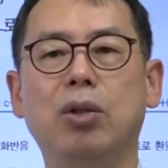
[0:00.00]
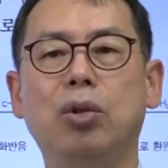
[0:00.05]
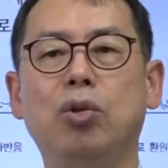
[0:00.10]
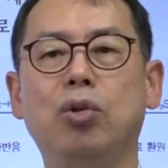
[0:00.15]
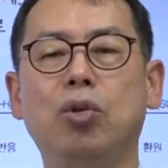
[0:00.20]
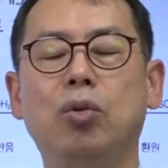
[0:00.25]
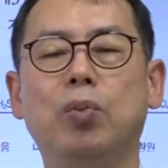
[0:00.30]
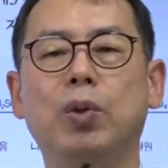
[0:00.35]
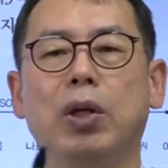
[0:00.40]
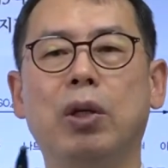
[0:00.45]

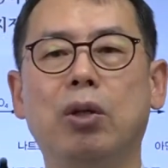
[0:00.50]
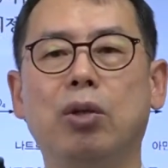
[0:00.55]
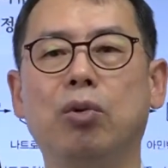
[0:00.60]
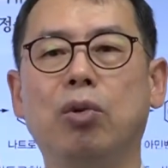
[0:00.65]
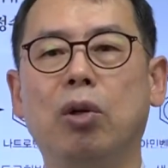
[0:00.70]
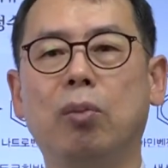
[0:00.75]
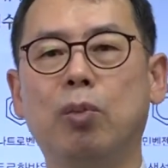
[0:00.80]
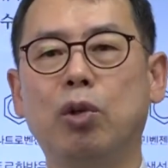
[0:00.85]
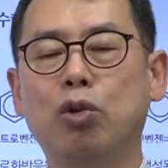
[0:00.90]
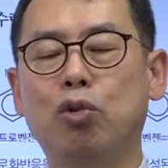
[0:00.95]
유별
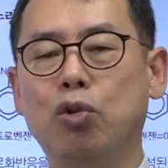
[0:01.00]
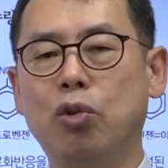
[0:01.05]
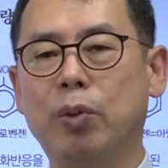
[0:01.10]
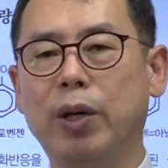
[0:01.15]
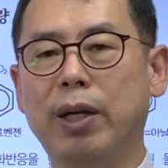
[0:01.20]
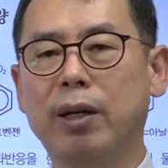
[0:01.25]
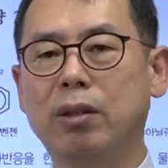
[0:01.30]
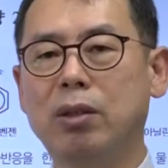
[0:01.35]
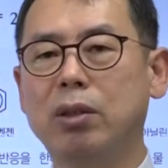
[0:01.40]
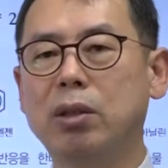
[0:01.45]
위험물
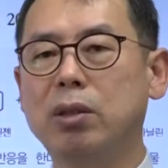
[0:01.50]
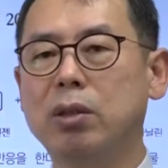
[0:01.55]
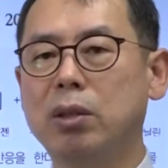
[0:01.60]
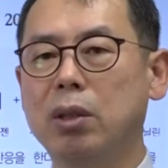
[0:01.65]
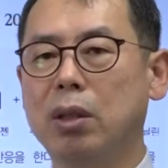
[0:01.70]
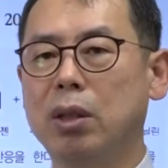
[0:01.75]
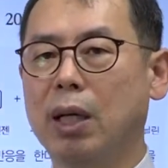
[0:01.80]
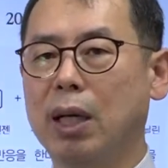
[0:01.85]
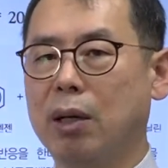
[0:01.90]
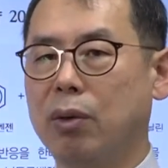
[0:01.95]
유별의
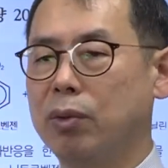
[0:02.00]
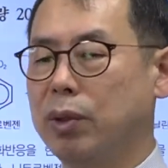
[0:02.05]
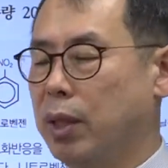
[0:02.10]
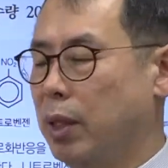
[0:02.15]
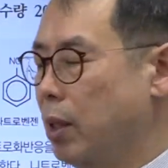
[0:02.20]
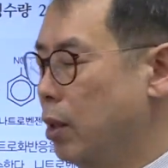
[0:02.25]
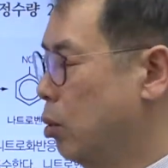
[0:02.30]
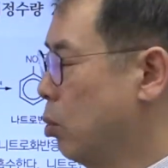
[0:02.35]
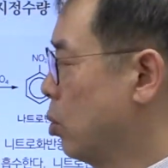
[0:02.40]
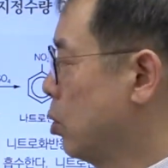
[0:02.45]
특성 가운데
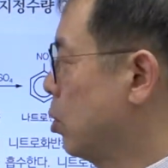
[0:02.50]
또